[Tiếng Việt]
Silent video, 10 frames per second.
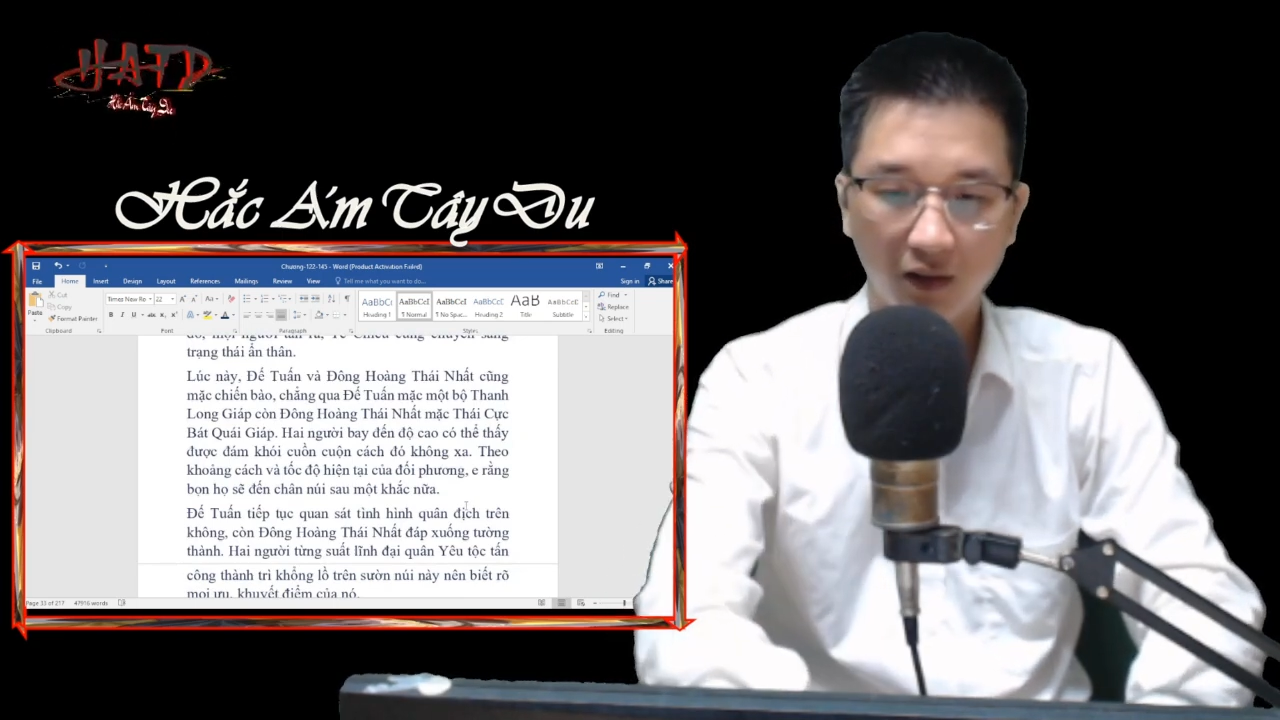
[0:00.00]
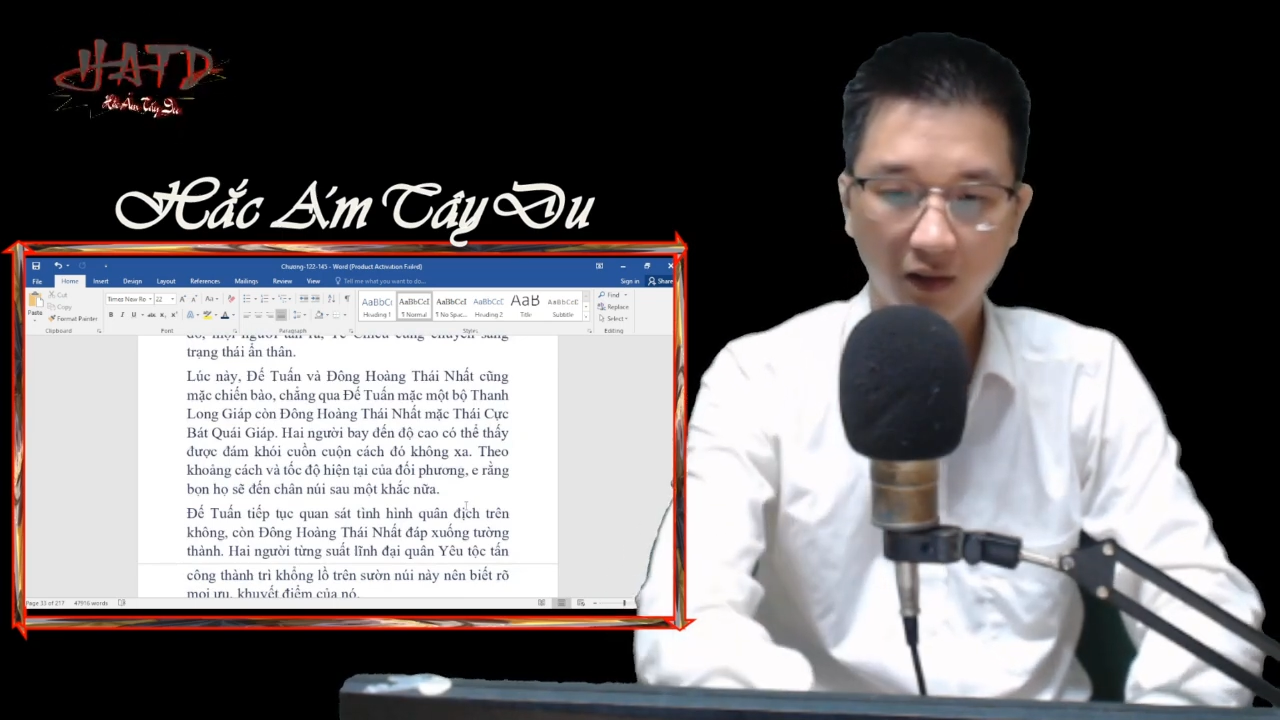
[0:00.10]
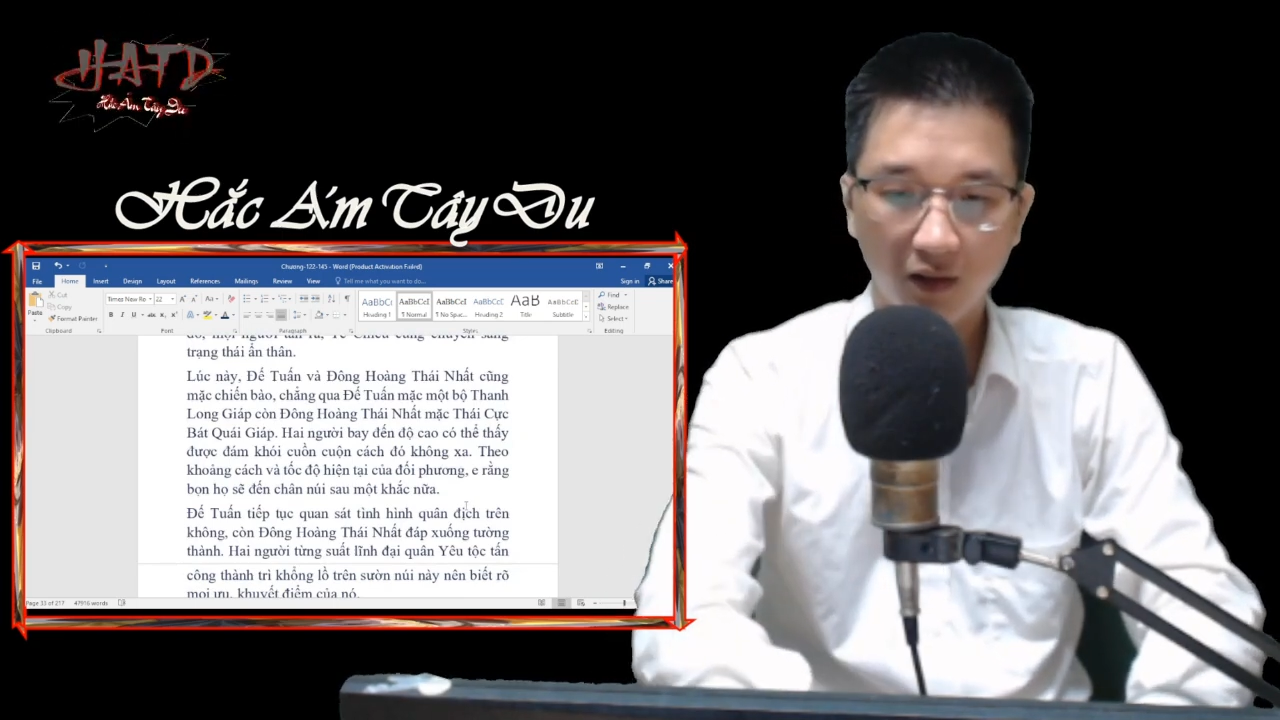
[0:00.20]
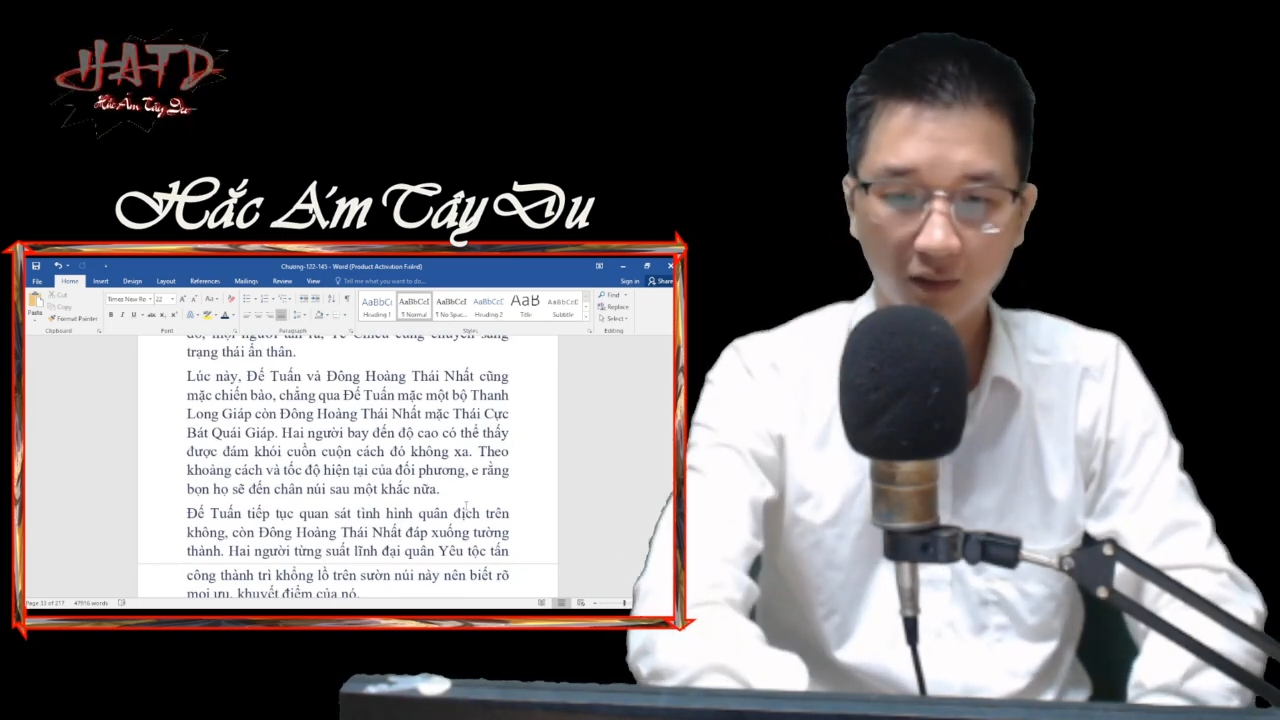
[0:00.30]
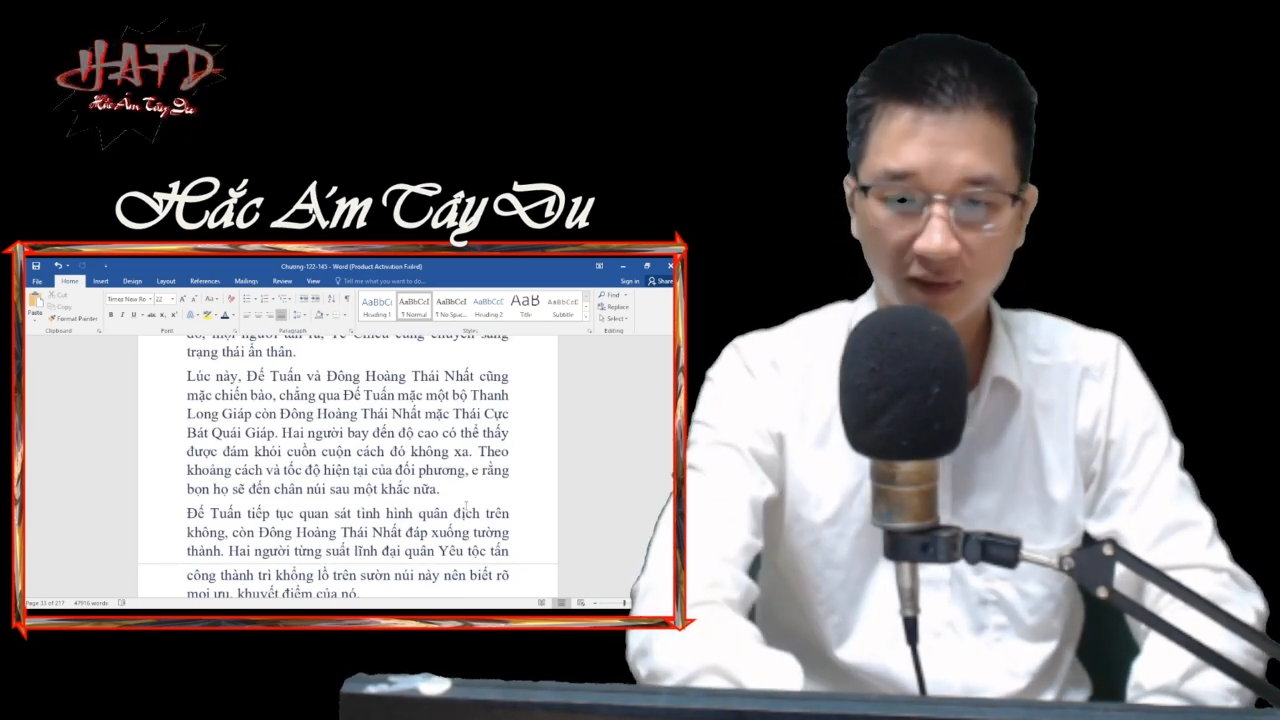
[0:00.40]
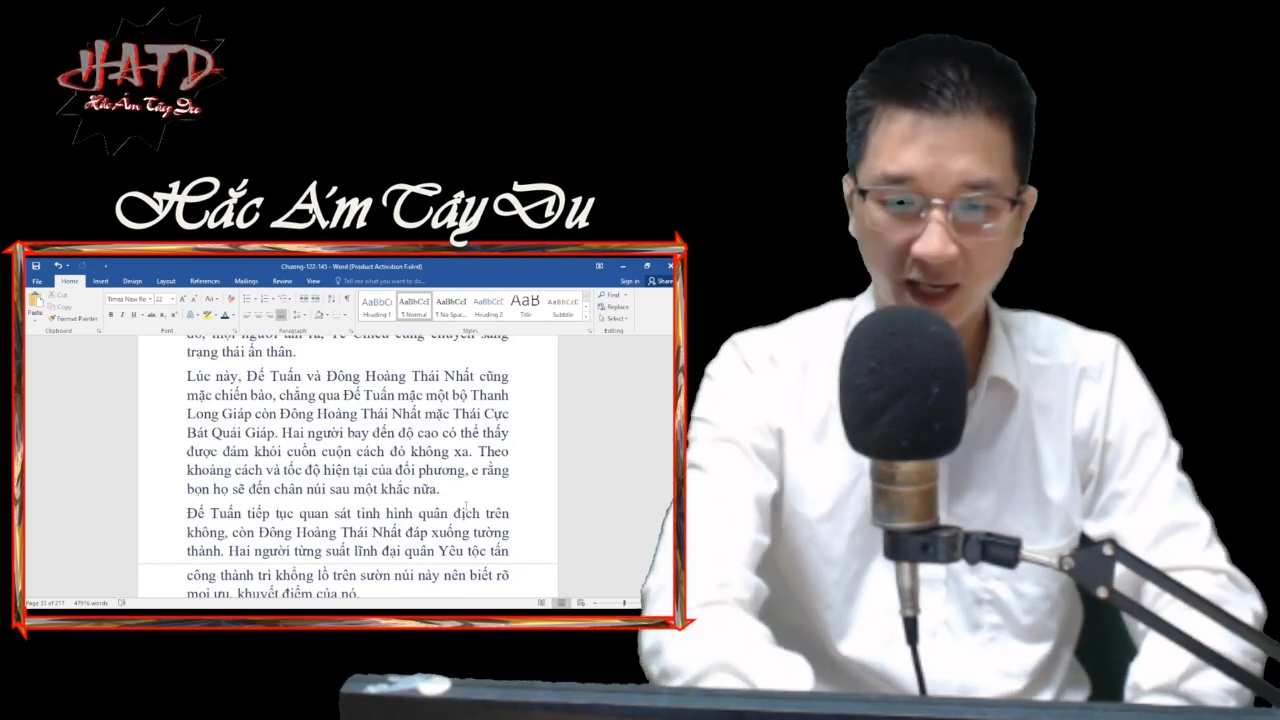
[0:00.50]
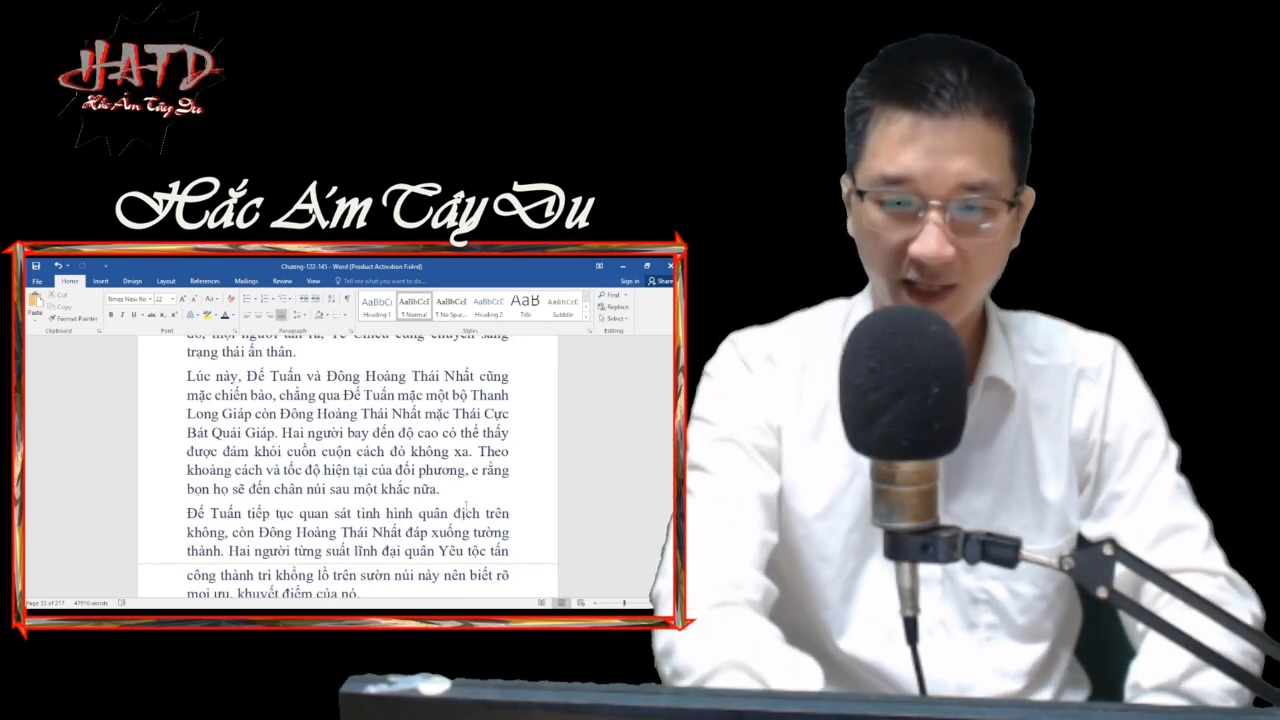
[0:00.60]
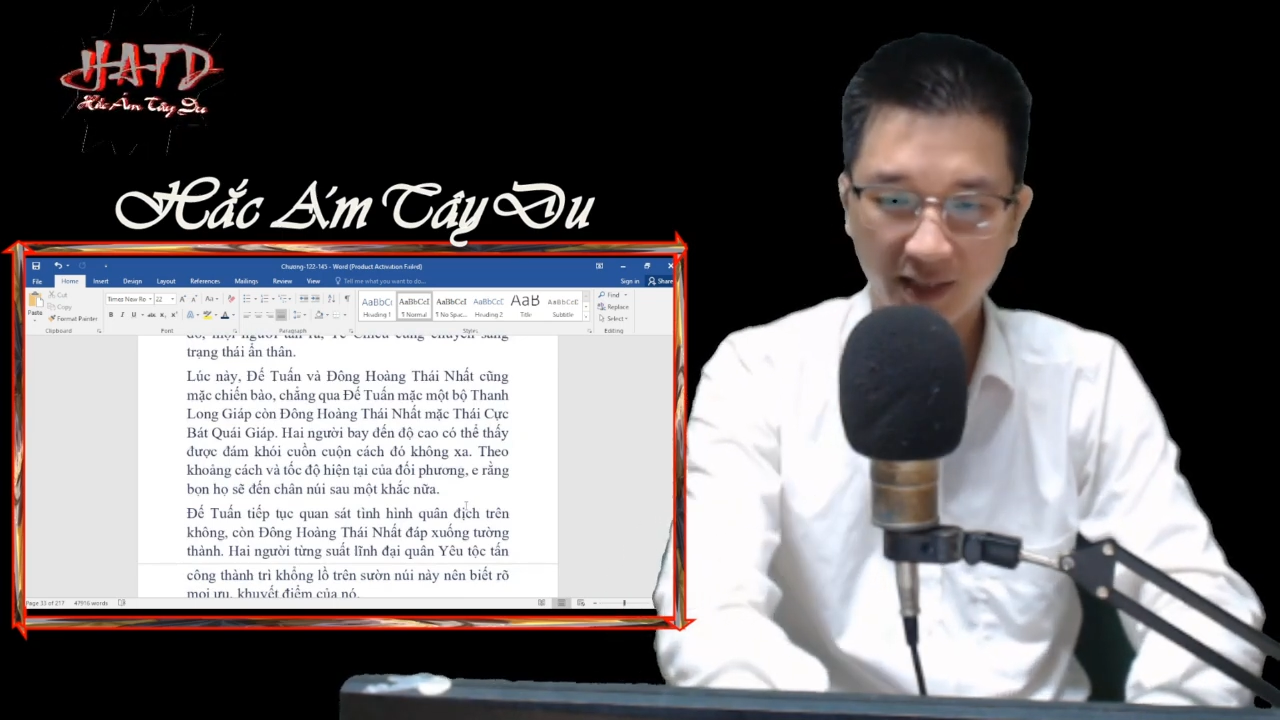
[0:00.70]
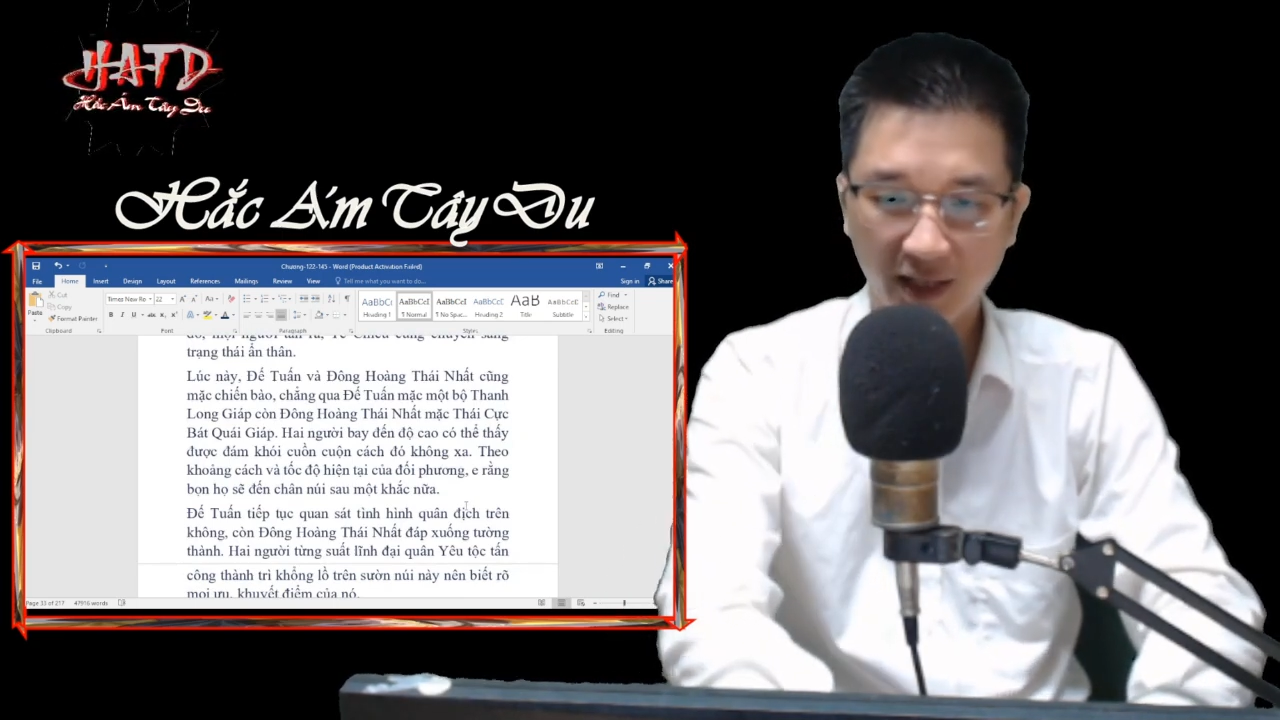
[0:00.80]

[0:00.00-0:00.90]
Lúc này